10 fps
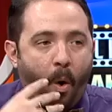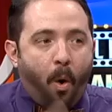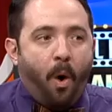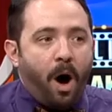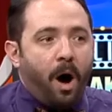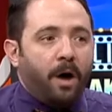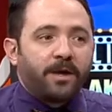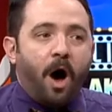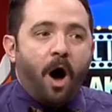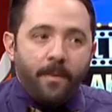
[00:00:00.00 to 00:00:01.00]
Oha
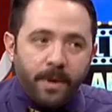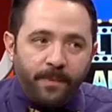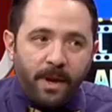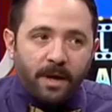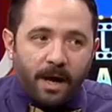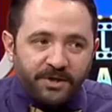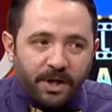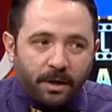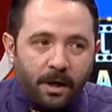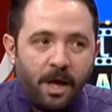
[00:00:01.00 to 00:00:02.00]
ya Ahmet Bey
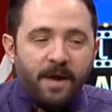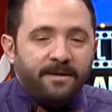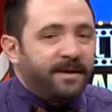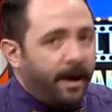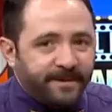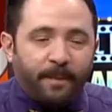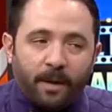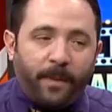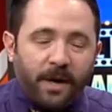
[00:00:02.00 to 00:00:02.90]
gerçekten yazmak